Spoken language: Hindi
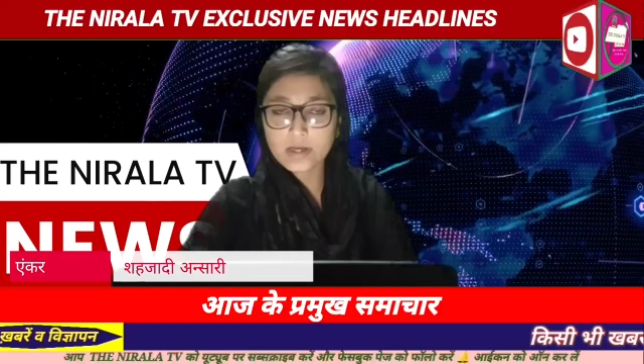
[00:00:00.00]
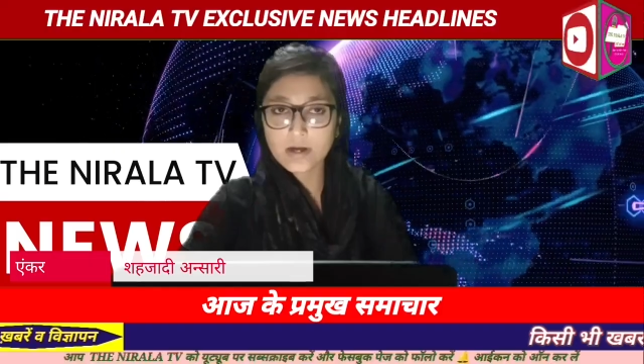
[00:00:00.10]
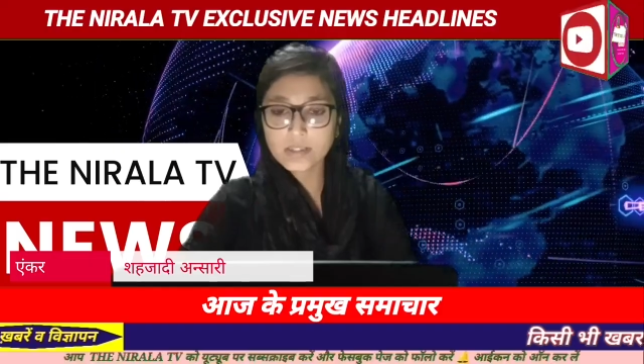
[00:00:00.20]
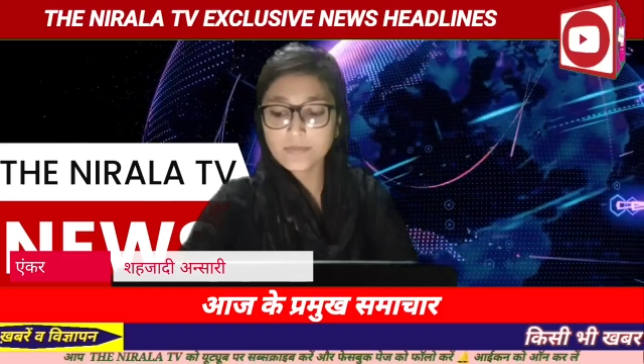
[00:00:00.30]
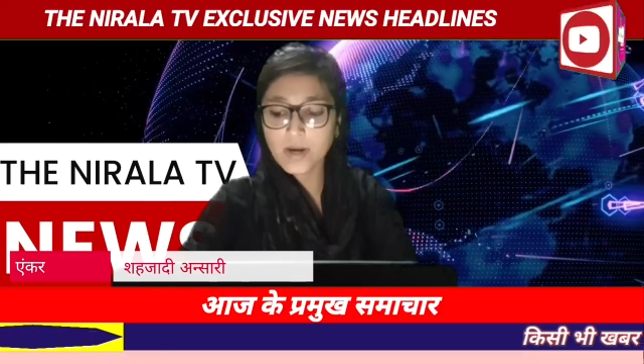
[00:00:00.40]

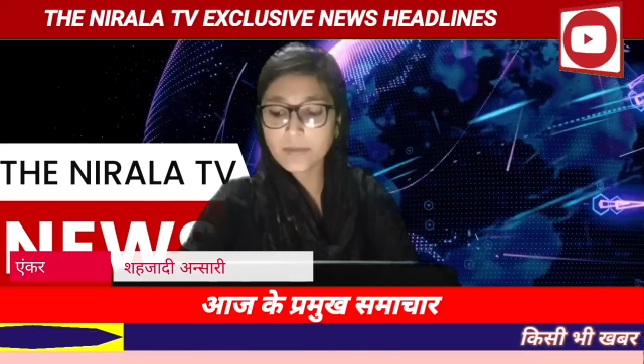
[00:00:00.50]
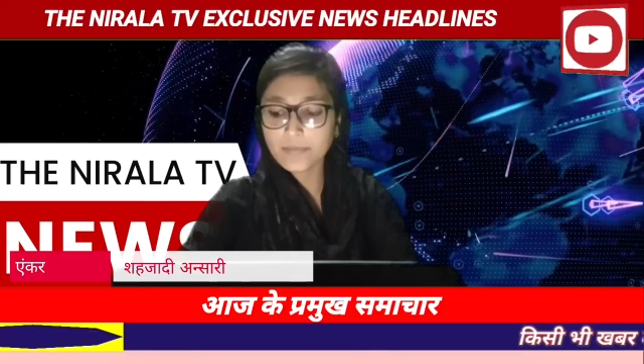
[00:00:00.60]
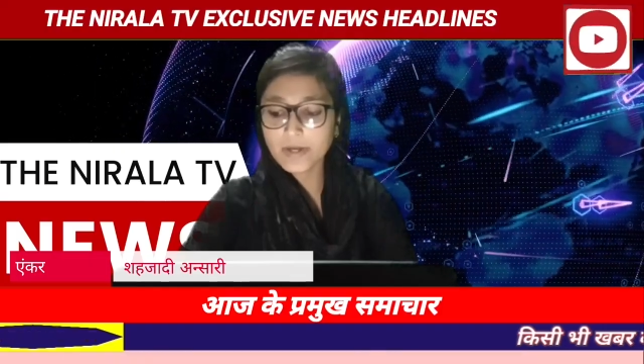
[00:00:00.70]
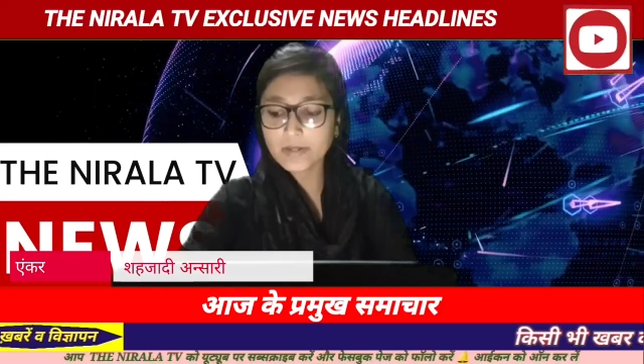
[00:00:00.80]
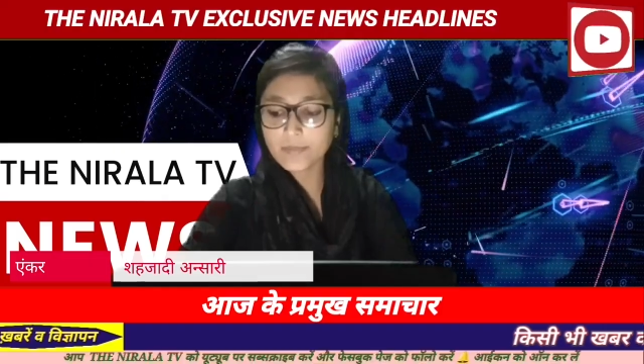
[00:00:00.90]
संघर्ष
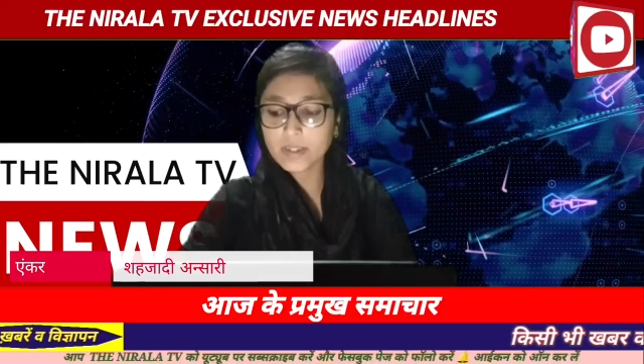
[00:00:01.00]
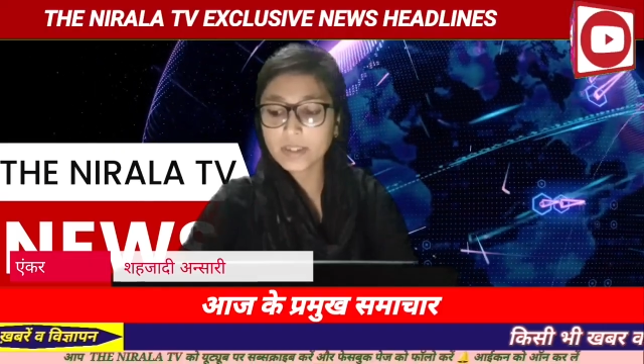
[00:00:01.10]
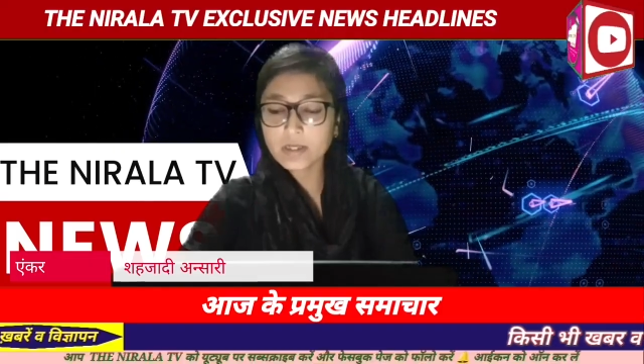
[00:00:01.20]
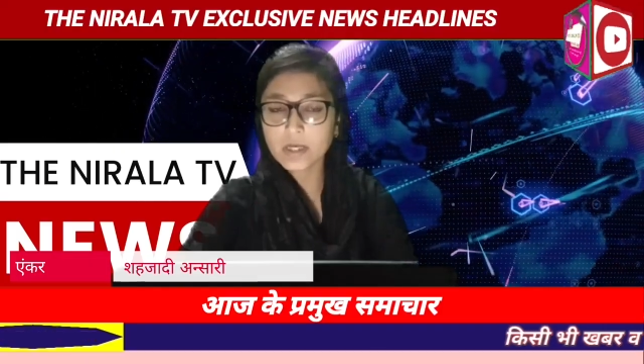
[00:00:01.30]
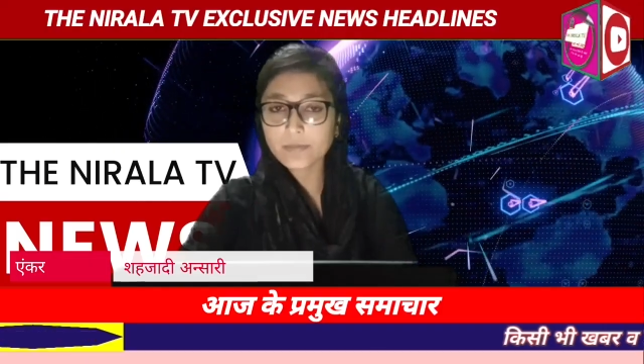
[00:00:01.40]
मारपीट में
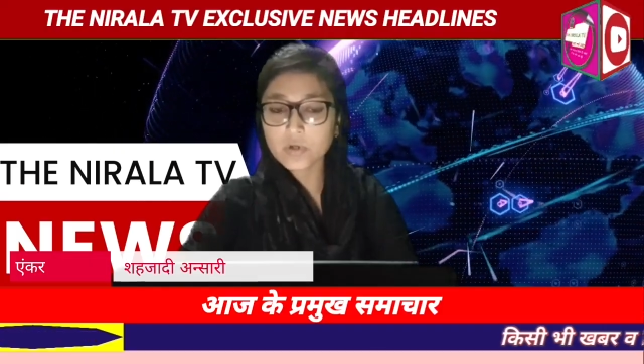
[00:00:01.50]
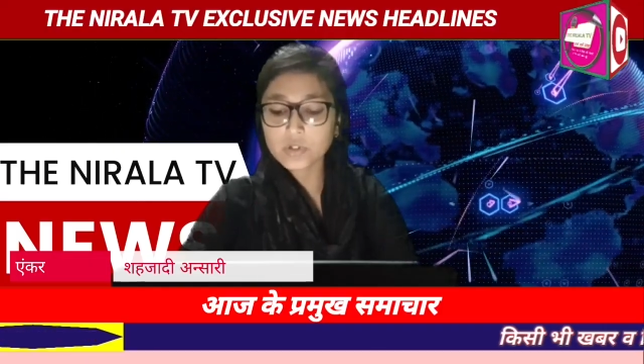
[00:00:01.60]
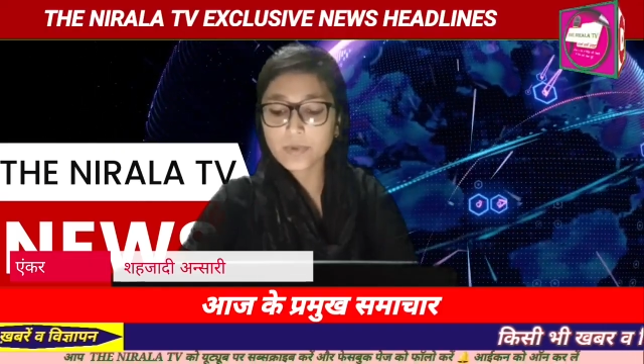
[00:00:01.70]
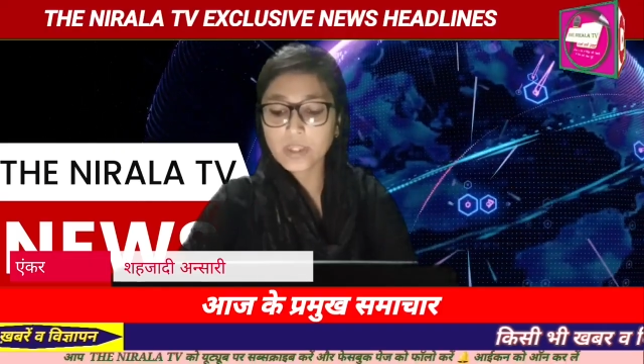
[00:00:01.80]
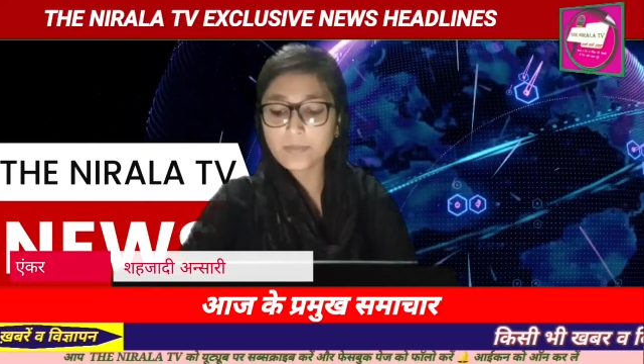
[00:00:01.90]
तीन
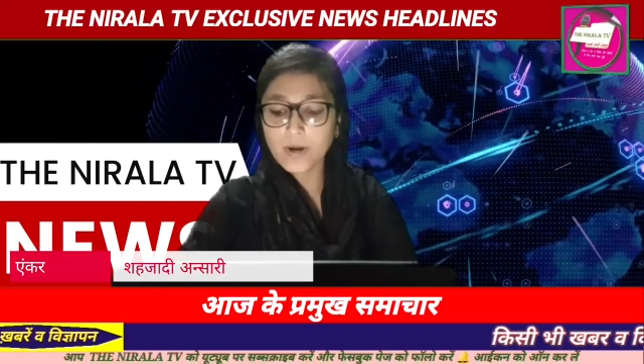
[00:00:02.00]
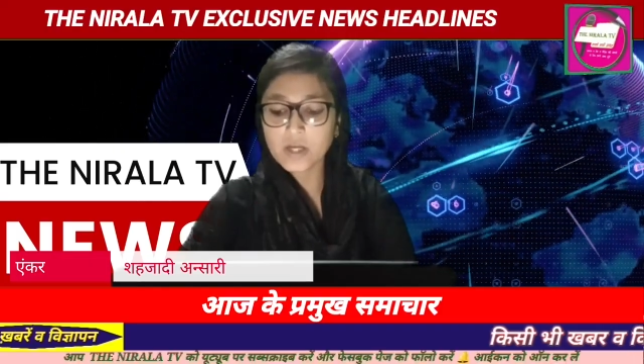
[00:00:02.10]
कर्मियों समेत